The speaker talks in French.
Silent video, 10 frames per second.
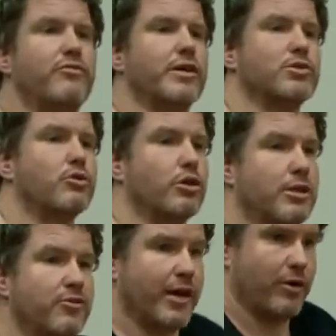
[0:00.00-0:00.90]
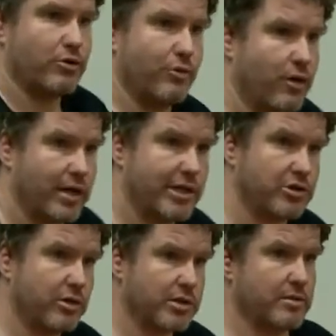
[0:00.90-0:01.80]
façon encore différente de voir les
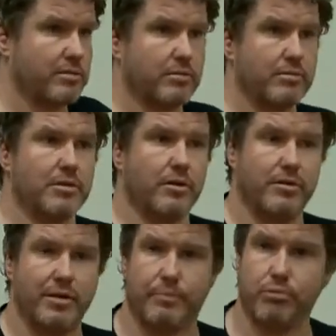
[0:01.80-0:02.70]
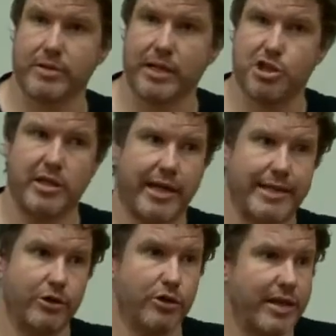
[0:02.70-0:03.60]
choses. On n'est plus en train de générer
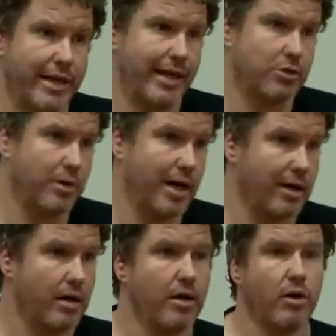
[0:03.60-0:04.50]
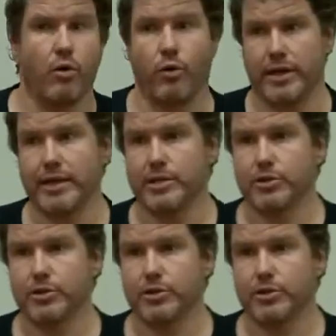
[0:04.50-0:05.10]
des données aléatoires, on a des